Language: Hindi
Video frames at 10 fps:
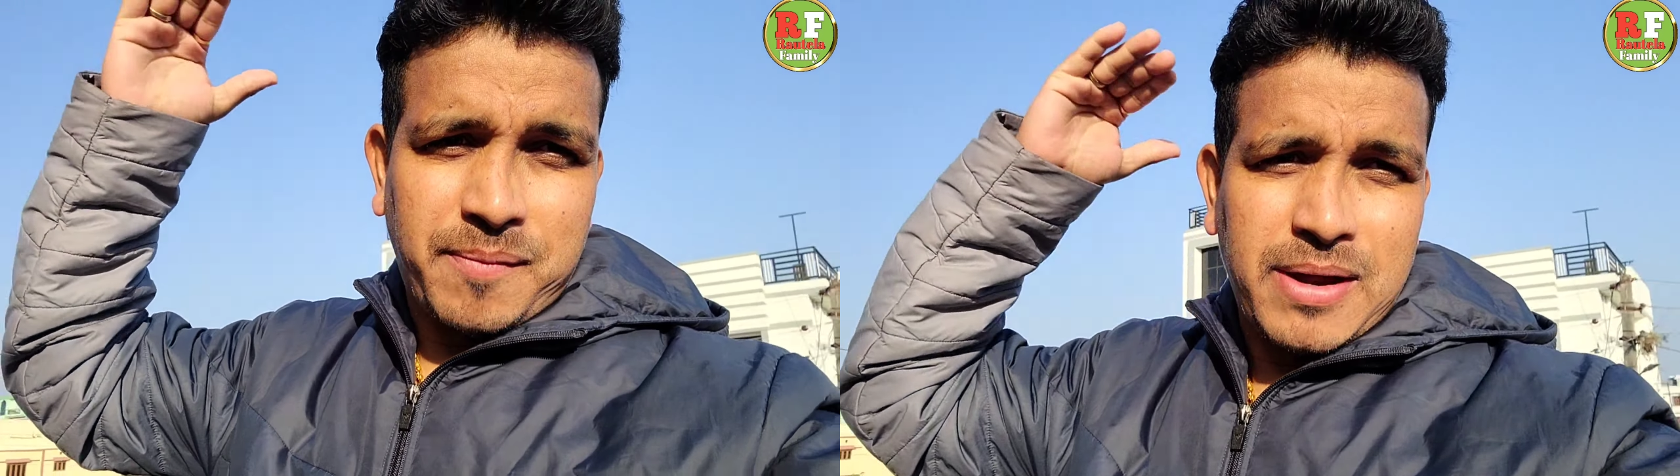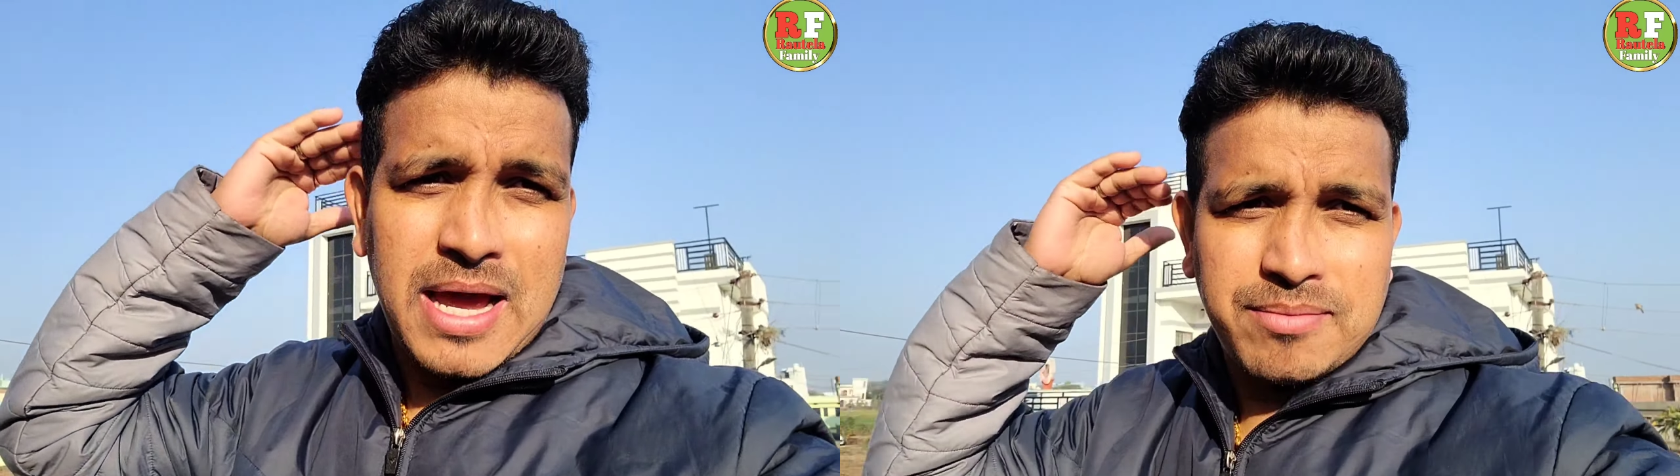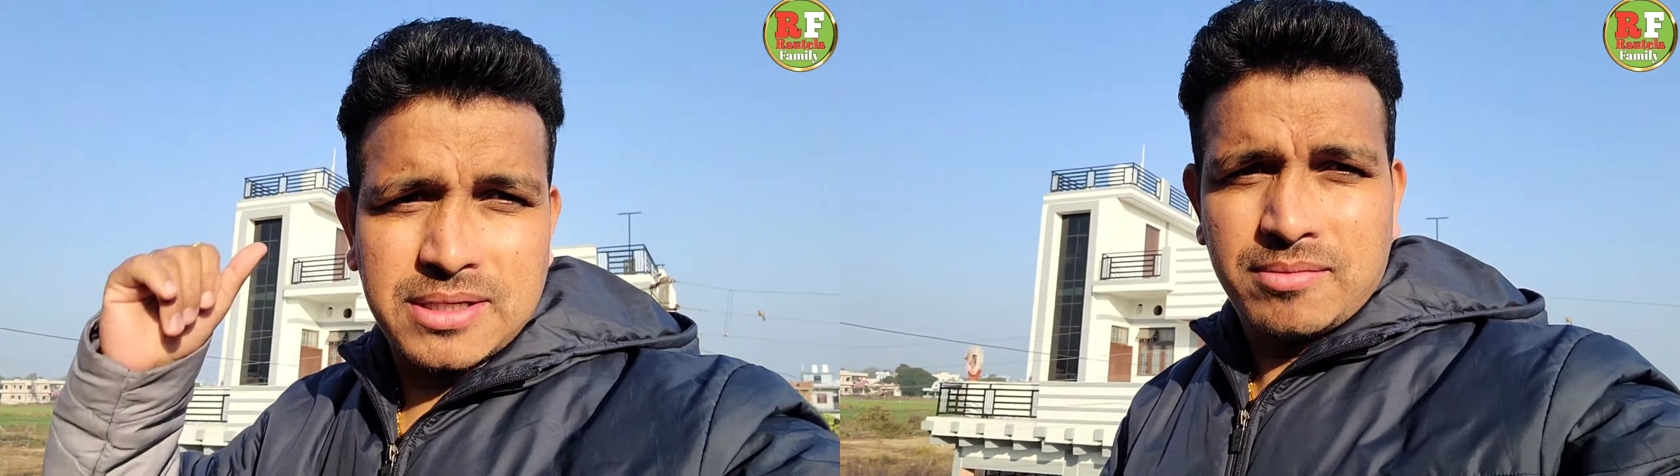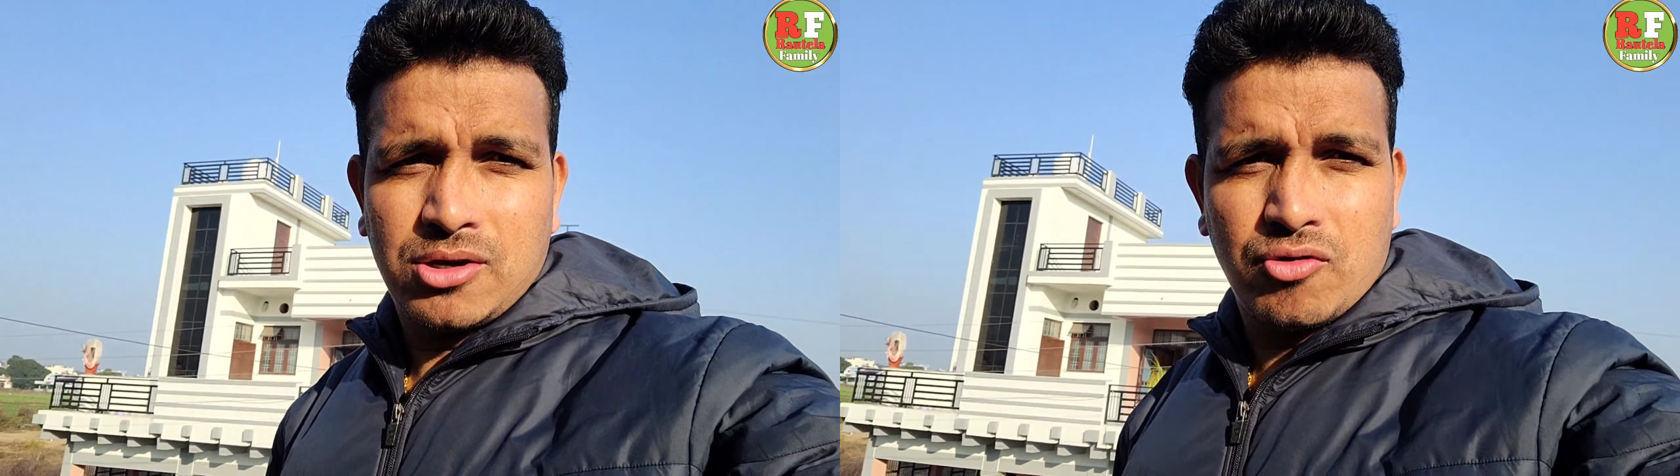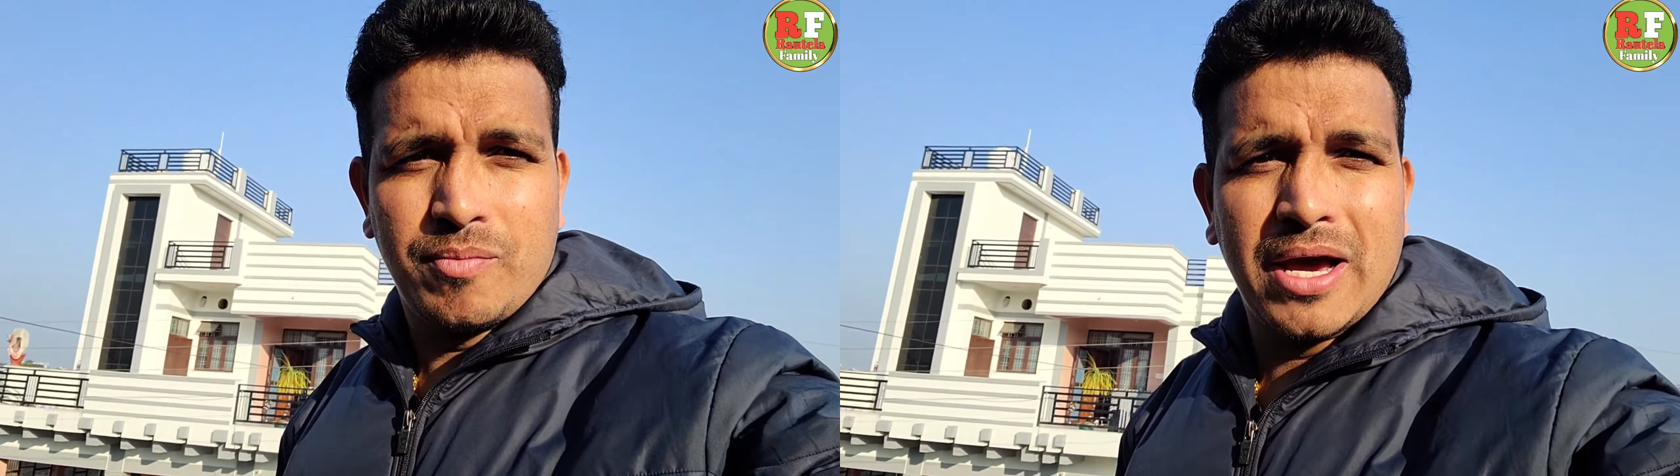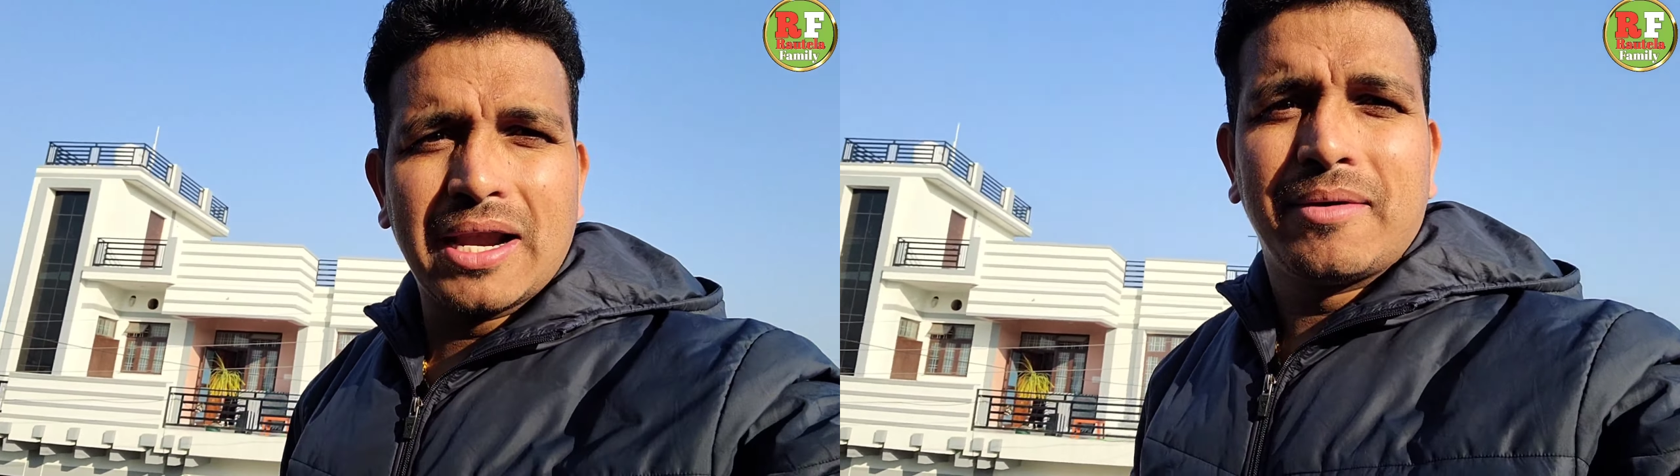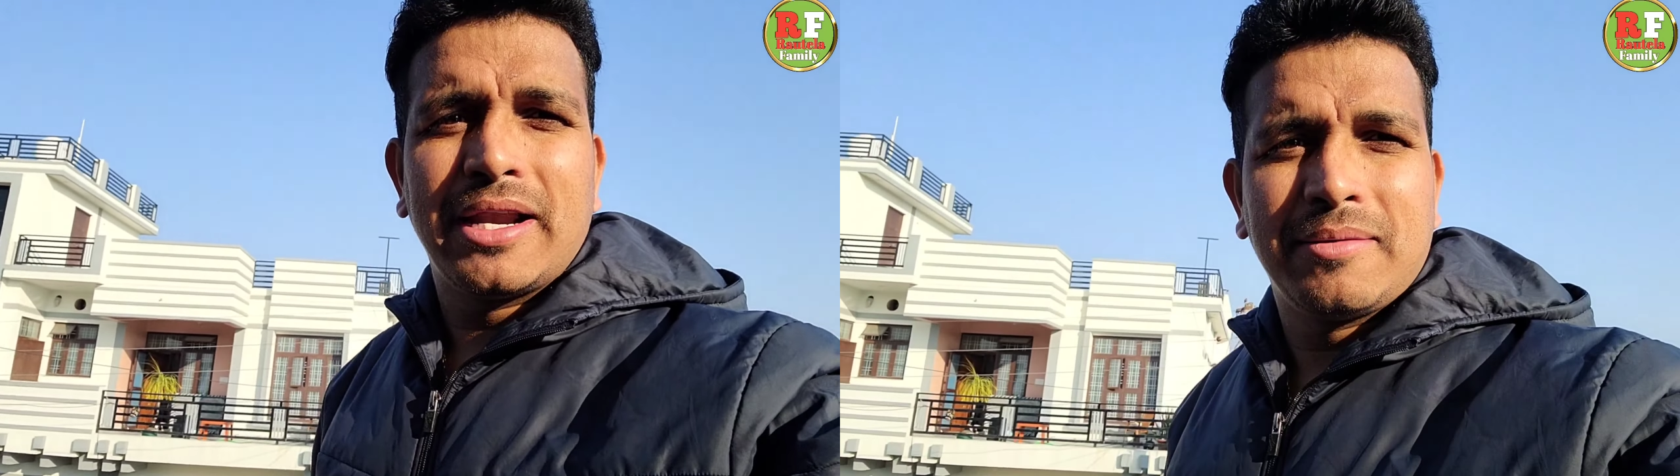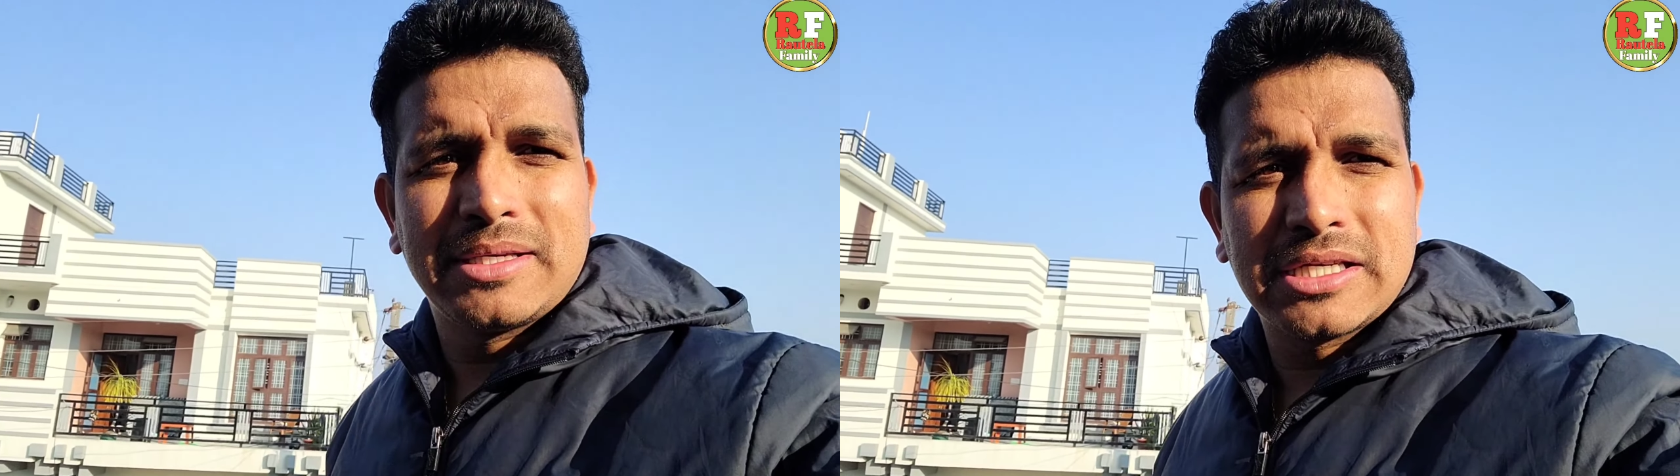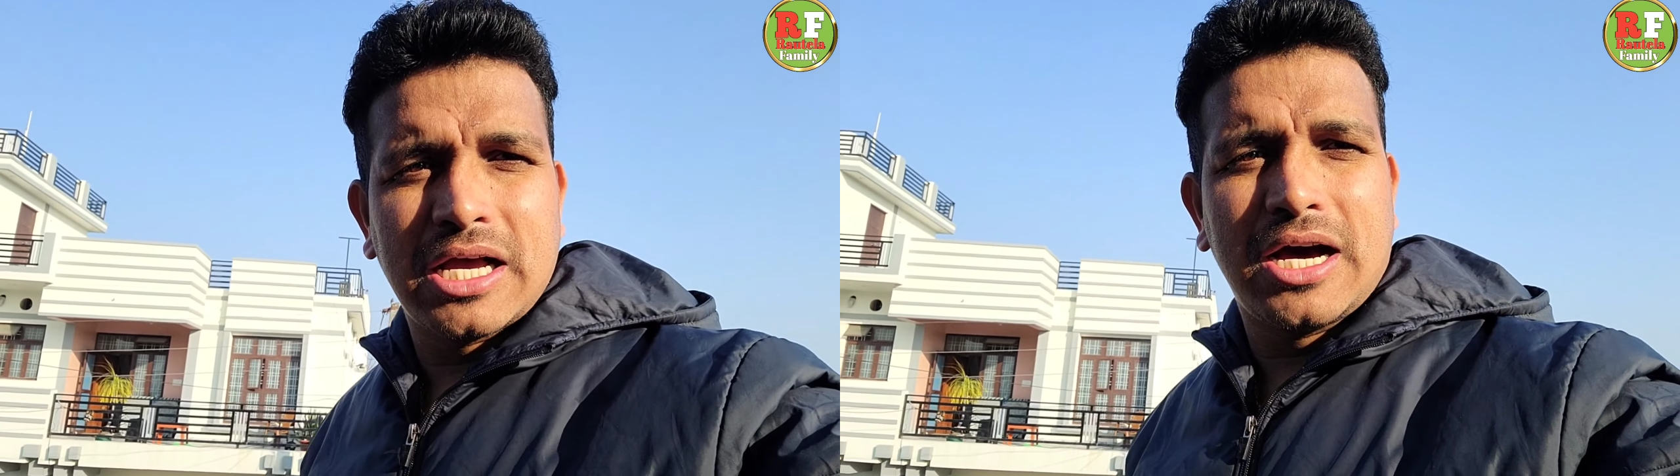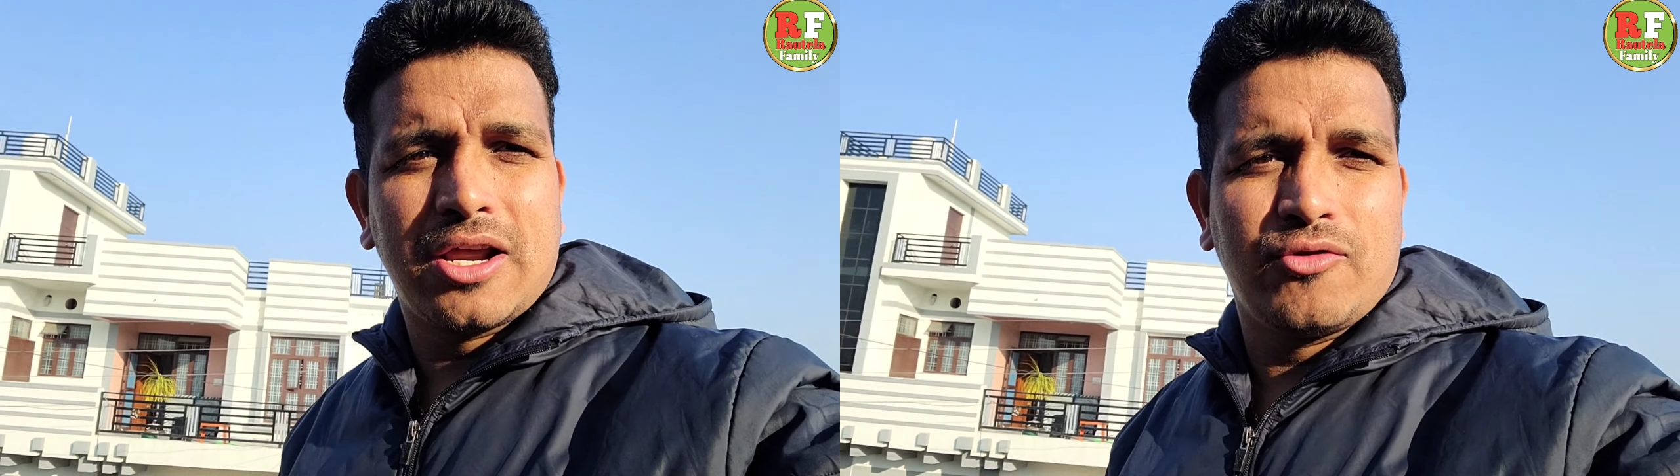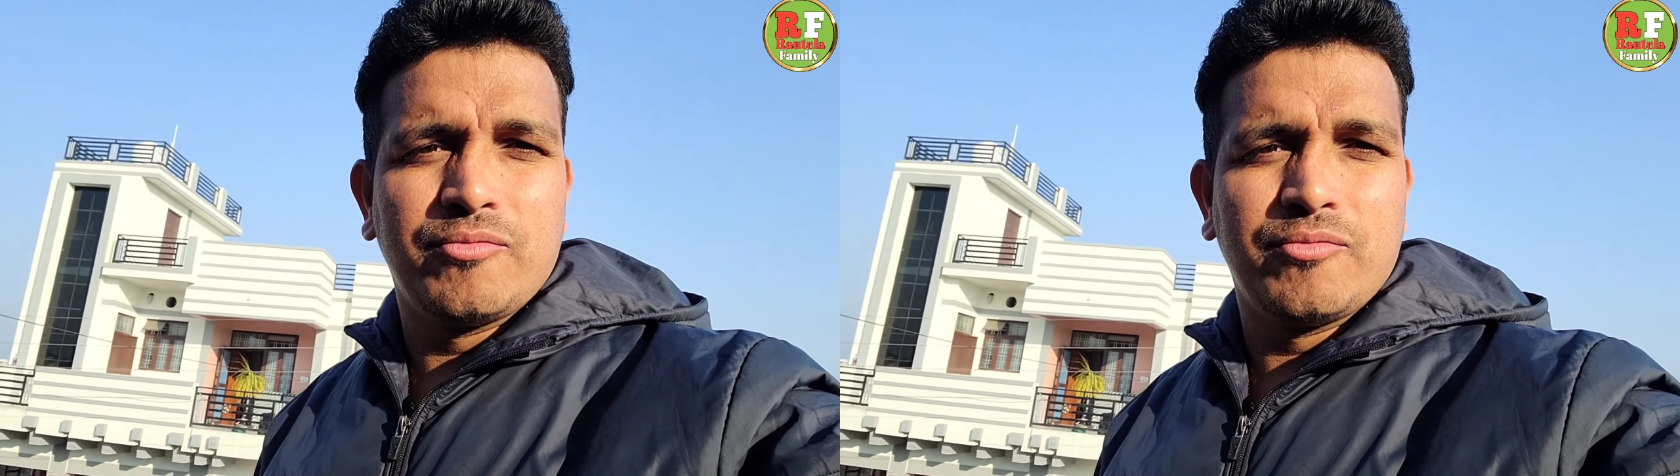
पहले आप सभी को प्यार भरा नमस्कार